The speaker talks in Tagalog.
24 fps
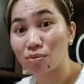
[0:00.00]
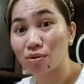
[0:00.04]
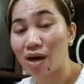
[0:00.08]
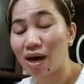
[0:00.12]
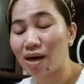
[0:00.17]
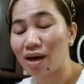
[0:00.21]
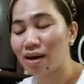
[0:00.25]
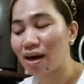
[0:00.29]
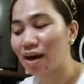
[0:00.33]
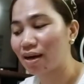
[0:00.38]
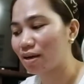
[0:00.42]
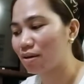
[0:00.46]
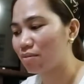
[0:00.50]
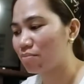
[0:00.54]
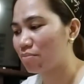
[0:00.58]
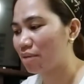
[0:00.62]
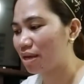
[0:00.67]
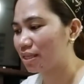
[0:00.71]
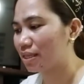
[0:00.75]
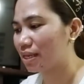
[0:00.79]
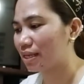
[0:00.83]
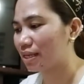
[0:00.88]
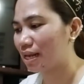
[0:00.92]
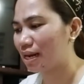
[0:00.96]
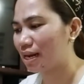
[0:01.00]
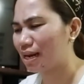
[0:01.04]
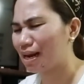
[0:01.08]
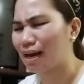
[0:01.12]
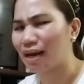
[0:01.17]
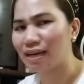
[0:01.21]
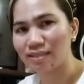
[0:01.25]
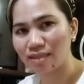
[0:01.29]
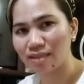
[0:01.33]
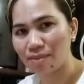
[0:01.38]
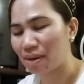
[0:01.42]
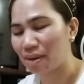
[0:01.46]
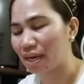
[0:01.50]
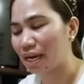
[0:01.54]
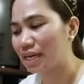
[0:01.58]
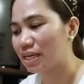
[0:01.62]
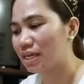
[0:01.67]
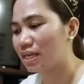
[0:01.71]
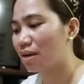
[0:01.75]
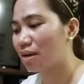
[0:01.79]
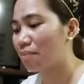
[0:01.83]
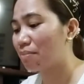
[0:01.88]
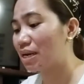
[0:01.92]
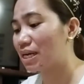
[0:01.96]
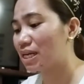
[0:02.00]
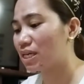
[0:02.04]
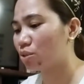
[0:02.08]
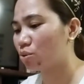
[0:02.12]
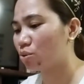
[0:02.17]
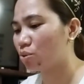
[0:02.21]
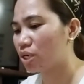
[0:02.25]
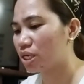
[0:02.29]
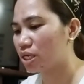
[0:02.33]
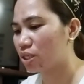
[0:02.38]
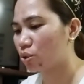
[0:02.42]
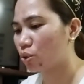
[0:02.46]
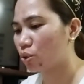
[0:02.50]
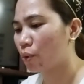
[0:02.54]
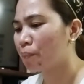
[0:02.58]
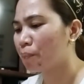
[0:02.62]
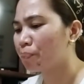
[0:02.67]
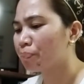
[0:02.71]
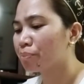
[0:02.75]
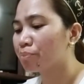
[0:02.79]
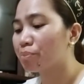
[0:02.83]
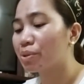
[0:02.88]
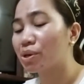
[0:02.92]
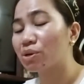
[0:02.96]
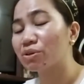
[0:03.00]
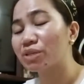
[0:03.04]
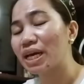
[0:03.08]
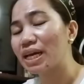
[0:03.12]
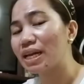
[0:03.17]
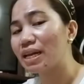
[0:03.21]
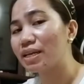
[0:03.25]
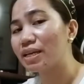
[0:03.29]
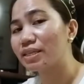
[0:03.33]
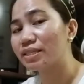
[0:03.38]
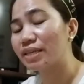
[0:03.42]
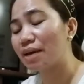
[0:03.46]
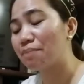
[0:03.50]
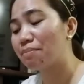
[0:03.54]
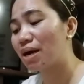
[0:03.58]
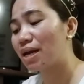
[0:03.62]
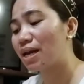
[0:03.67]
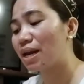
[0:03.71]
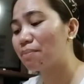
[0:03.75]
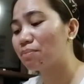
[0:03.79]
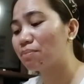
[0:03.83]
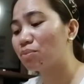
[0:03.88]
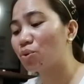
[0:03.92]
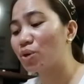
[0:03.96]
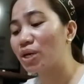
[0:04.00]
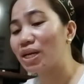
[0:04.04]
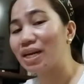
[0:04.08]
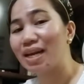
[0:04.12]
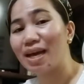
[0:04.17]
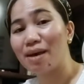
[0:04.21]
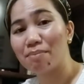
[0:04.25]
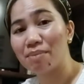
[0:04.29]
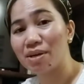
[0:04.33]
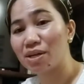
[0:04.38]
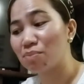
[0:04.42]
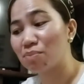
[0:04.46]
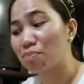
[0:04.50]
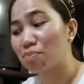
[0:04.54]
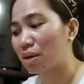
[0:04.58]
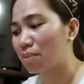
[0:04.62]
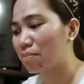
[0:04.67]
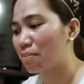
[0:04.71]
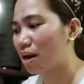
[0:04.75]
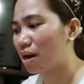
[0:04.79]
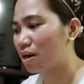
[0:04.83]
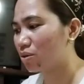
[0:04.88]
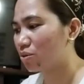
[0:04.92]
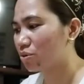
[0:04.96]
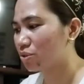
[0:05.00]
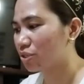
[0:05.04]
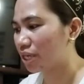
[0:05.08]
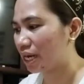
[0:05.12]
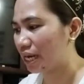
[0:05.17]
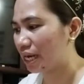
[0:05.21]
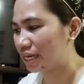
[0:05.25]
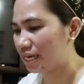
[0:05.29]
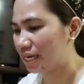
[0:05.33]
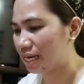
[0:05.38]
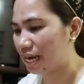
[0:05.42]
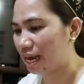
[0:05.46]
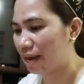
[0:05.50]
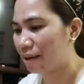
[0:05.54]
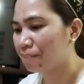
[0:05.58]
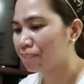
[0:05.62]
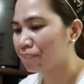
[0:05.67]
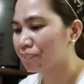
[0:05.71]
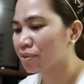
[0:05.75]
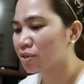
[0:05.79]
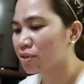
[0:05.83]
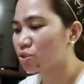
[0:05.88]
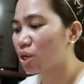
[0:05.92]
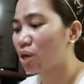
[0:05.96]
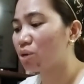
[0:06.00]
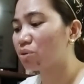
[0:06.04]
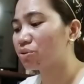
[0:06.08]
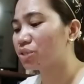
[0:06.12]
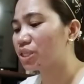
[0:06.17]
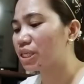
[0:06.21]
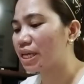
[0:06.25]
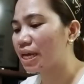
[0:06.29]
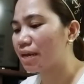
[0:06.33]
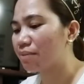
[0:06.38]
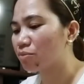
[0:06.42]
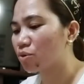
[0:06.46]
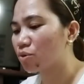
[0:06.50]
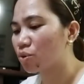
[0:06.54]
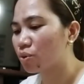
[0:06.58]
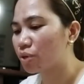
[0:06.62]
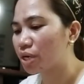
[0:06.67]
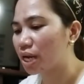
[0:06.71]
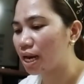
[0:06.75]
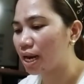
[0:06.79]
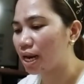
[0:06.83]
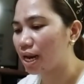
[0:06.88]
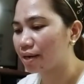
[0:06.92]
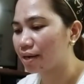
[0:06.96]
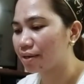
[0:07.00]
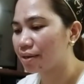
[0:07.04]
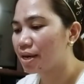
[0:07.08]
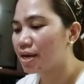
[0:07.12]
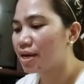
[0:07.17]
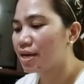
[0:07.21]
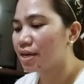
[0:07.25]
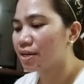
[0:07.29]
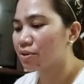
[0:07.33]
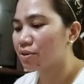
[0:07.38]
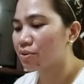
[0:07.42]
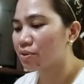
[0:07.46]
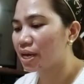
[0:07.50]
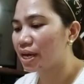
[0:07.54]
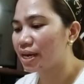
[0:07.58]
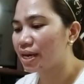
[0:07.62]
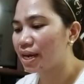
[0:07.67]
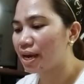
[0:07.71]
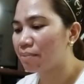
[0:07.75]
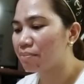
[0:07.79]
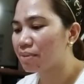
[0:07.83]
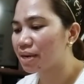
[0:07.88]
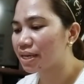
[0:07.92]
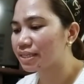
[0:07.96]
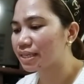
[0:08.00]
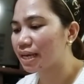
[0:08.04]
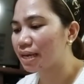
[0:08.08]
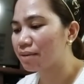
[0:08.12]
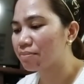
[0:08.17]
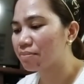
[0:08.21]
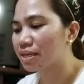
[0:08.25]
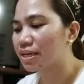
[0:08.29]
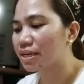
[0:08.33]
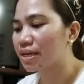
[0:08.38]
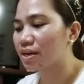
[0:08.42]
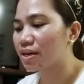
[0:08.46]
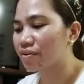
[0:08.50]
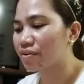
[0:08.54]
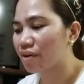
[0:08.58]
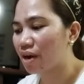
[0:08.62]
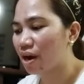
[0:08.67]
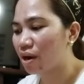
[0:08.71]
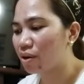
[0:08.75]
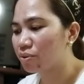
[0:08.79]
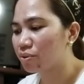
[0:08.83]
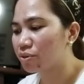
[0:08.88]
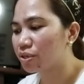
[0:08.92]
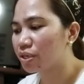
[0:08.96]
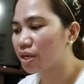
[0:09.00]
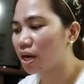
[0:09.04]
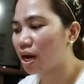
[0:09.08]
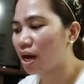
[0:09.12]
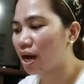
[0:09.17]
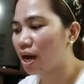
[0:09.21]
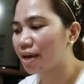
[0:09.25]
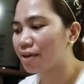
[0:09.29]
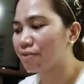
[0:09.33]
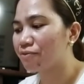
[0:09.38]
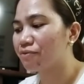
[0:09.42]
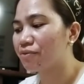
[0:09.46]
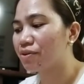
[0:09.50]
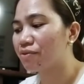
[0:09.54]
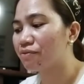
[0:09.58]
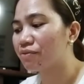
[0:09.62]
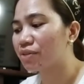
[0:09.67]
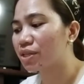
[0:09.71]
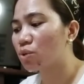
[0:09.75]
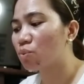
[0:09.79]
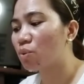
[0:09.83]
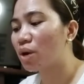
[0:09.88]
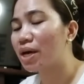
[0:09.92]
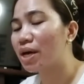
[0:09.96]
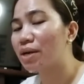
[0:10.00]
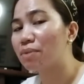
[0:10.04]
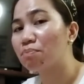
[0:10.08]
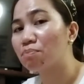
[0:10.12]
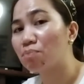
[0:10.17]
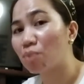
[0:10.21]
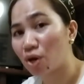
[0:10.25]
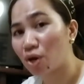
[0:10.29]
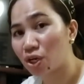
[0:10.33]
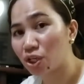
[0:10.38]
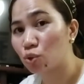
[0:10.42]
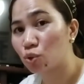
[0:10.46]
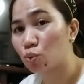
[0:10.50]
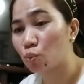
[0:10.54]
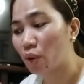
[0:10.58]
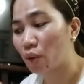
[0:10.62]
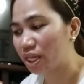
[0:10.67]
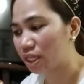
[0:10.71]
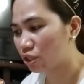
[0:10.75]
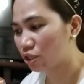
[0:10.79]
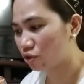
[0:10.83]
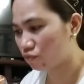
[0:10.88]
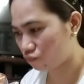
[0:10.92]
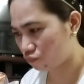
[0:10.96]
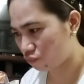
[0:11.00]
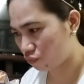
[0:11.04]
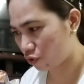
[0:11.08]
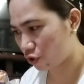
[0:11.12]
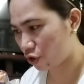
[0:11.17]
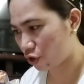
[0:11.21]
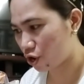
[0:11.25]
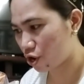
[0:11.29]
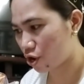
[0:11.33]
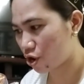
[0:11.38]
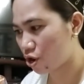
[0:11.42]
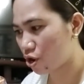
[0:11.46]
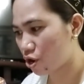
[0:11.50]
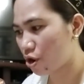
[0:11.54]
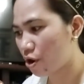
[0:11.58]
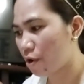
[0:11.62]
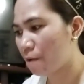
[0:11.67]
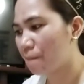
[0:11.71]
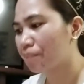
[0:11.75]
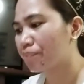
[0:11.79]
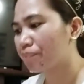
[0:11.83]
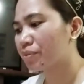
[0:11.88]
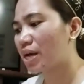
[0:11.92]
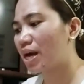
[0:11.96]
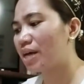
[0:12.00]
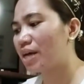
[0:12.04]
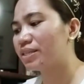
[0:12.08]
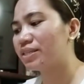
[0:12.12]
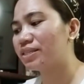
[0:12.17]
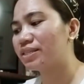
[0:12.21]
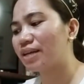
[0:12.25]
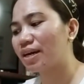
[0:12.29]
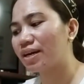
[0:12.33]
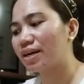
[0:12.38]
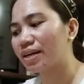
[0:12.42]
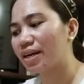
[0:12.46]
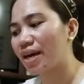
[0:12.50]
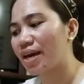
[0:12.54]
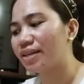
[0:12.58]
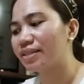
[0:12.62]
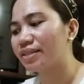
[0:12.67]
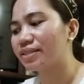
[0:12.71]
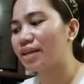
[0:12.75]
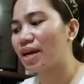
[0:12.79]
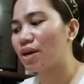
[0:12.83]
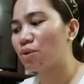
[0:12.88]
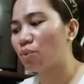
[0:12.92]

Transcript: ang aking benta talaga kasi para hindi na malito-lito. Pero sa, sa iba alam ko 11 pag mango sa kanila. So ako siname ko na lang. Yung Hinebra San Miguel round ay 51.24. Uh, ah, isang case ay